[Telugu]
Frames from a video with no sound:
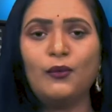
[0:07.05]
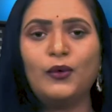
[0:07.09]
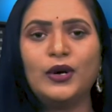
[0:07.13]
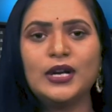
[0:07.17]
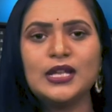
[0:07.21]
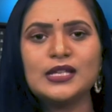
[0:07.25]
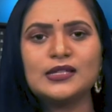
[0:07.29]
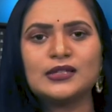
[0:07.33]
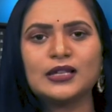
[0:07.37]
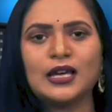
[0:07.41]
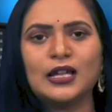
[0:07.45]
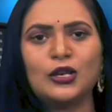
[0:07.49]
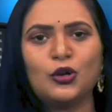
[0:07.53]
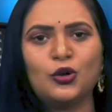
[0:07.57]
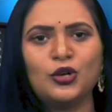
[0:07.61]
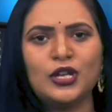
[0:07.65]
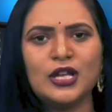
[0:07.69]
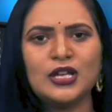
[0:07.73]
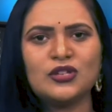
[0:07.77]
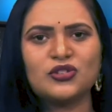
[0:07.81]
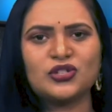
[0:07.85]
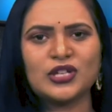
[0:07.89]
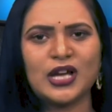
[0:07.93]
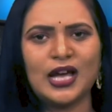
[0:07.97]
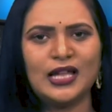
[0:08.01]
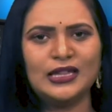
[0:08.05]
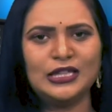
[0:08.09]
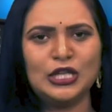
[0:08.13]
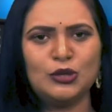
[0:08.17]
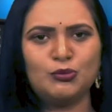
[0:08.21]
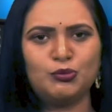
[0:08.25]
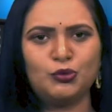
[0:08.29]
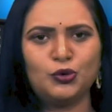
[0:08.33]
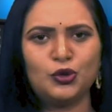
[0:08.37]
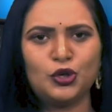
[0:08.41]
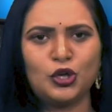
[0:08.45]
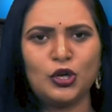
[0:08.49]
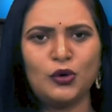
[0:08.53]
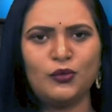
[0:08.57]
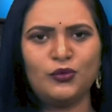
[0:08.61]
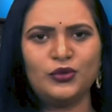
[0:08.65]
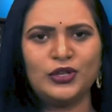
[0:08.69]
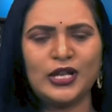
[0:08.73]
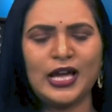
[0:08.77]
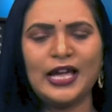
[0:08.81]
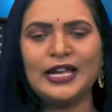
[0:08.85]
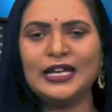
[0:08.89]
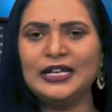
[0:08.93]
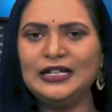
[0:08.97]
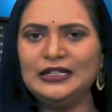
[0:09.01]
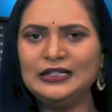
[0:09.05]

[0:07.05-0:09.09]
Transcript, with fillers: ఒడిశాలోని చాందీపూర్లో ఉన్న